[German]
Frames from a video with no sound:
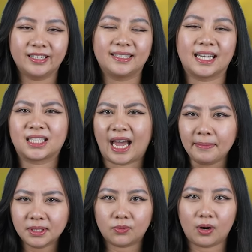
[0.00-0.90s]
ist der
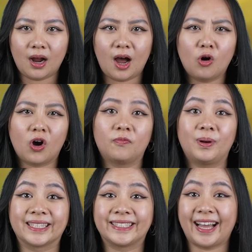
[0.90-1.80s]
Times Square auch auf
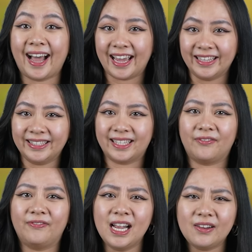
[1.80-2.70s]
Platz 1
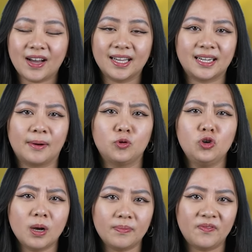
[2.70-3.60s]
der weltweit am
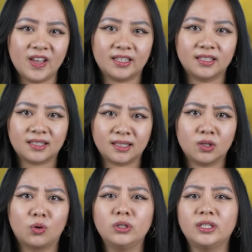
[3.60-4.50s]

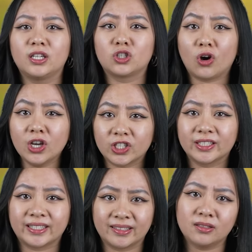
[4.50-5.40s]
überbewertesten und
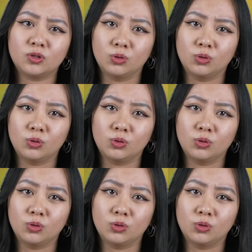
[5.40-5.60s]
enttäuschendsten